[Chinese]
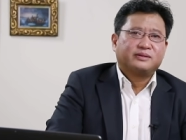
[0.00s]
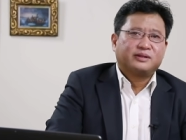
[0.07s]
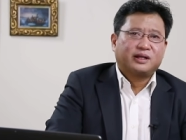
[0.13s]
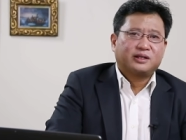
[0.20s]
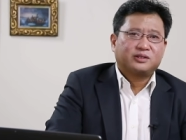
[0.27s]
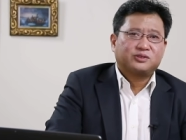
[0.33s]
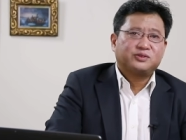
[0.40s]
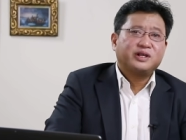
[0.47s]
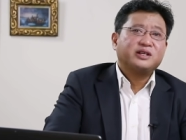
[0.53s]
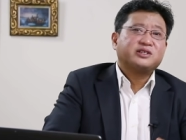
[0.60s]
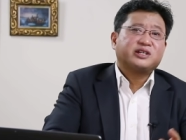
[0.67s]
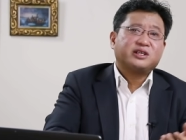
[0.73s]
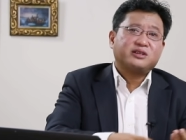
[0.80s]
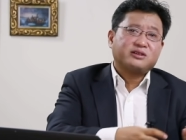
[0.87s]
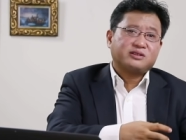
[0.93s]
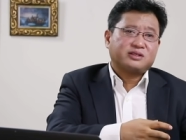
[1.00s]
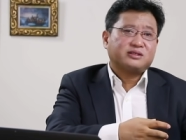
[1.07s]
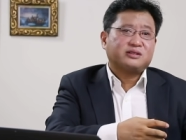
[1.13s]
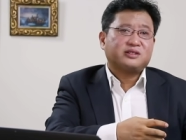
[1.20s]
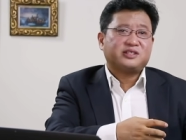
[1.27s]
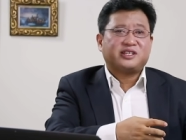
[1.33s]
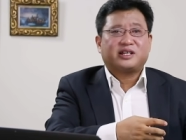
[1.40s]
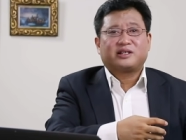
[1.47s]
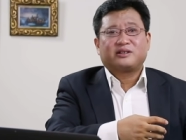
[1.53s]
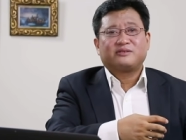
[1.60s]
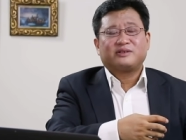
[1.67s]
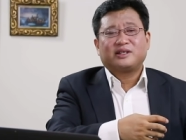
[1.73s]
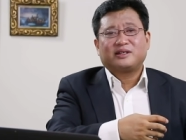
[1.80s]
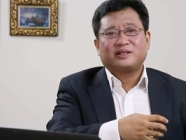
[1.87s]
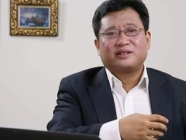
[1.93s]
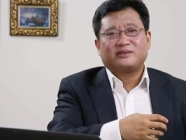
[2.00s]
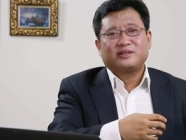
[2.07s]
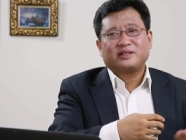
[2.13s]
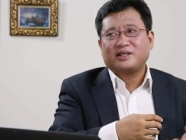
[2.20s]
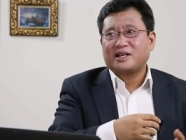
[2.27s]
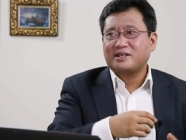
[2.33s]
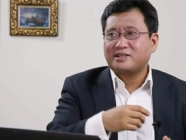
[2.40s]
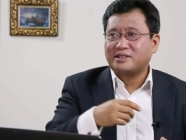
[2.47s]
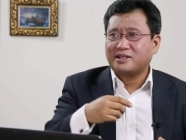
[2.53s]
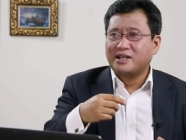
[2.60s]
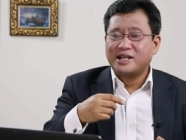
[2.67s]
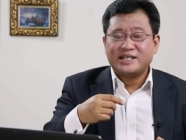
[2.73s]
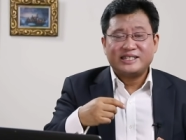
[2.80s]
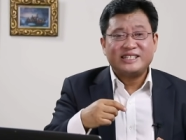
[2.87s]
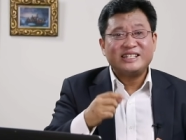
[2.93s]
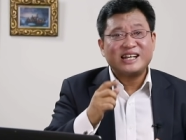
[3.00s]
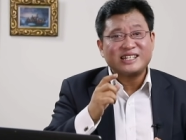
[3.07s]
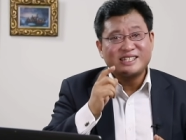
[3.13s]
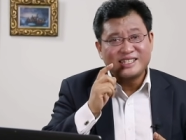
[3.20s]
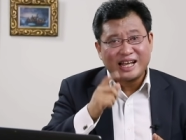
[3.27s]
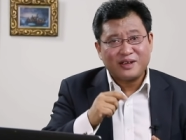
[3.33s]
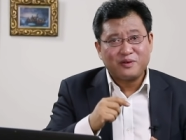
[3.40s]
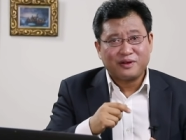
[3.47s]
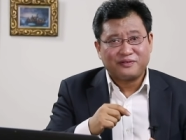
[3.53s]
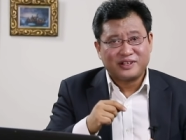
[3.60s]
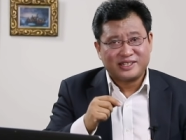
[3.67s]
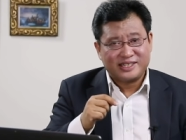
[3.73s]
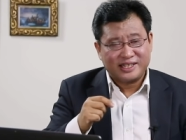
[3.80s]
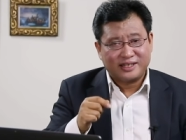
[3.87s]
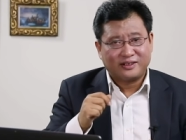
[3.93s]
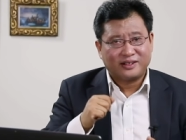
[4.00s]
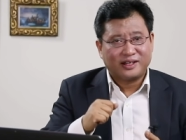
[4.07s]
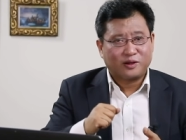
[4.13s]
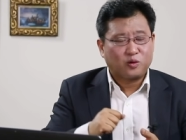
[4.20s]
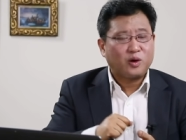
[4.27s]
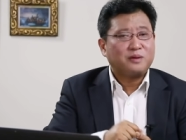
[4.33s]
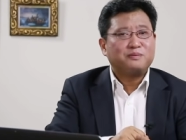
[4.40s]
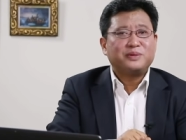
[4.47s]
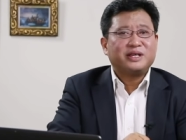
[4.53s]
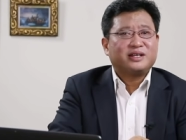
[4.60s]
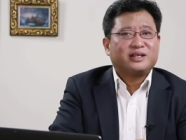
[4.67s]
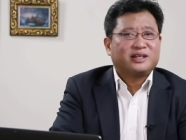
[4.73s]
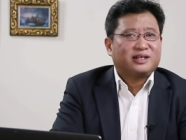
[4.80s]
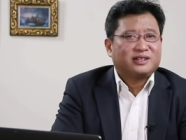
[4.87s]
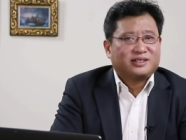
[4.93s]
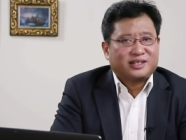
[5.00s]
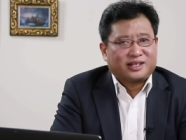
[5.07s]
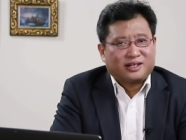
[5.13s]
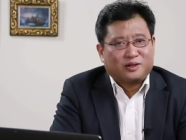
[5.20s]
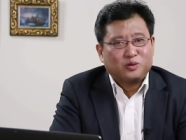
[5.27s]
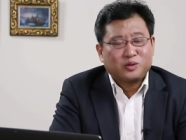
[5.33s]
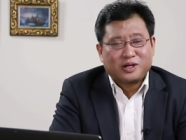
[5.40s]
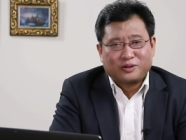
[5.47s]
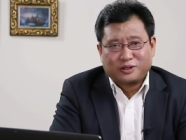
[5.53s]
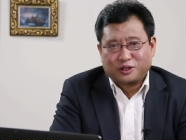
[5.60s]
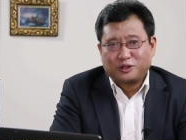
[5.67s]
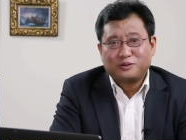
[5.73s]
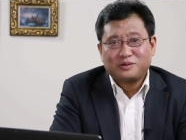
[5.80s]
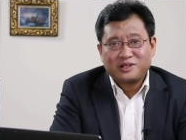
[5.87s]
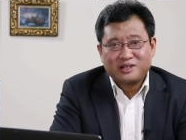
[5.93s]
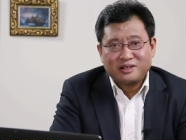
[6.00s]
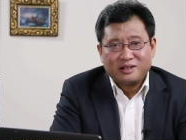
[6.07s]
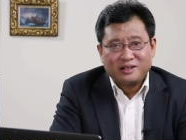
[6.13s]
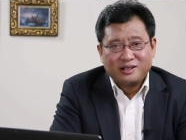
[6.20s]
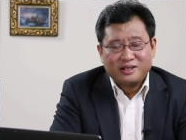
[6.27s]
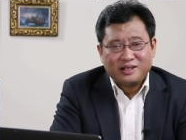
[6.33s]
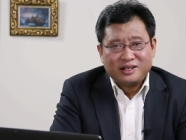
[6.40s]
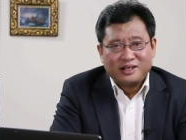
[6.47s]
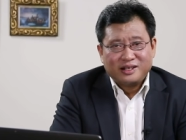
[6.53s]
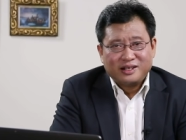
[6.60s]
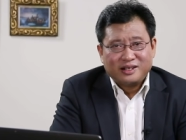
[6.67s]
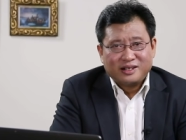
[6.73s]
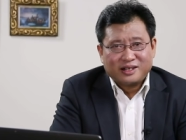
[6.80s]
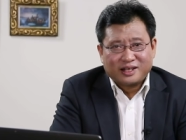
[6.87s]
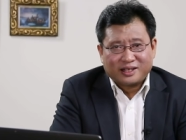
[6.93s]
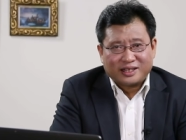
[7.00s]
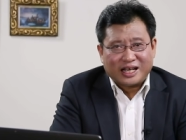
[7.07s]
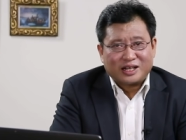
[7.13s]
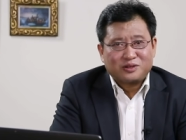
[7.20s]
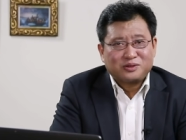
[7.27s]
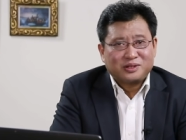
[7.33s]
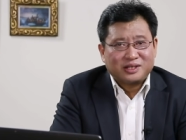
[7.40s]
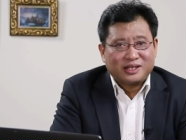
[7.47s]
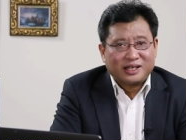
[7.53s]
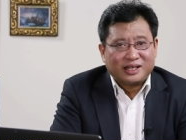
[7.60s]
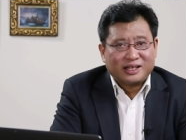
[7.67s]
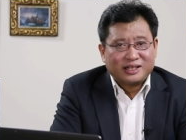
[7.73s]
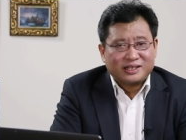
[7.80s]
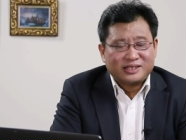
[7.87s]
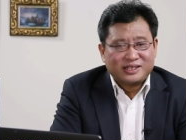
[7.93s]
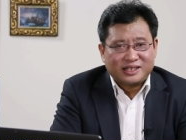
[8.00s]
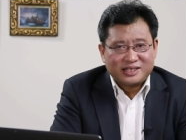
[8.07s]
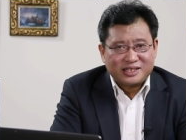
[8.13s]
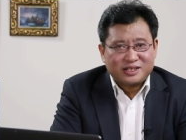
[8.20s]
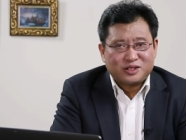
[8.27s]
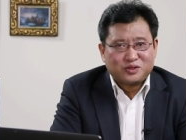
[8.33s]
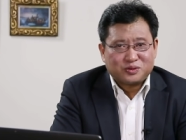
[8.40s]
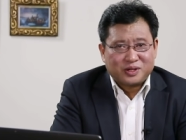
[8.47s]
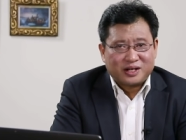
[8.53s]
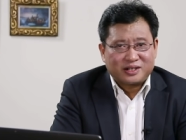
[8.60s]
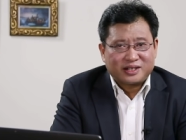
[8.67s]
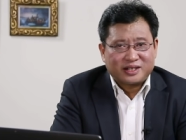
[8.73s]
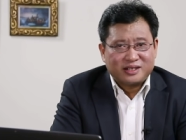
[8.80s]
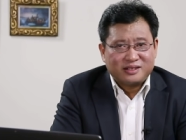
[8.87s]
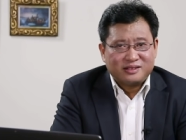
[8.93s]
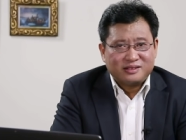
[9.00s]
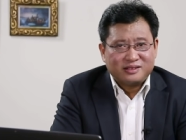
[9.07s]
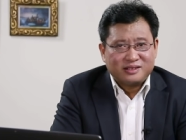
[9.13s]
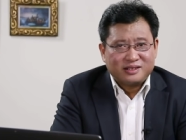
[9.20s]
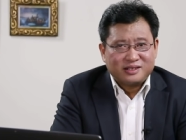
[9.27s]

啊，虽然陈志思是解释说了，他说他是今年三月份接到的关闭的这个户口的通知，啊，他说呢相信主要是跟